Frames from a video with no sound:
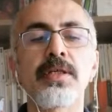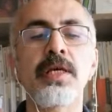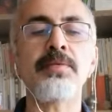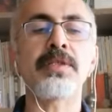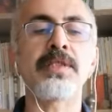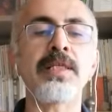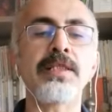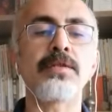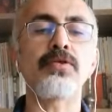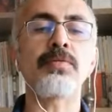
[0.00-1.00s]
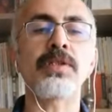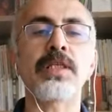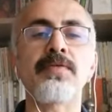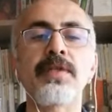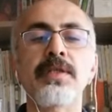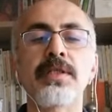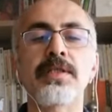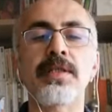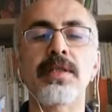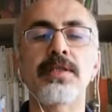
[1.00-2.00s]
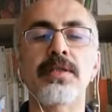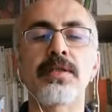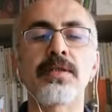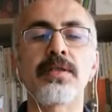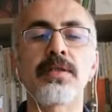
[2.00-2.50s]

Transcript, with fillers: hem de Zelenski hükümet tarafından desteklendi.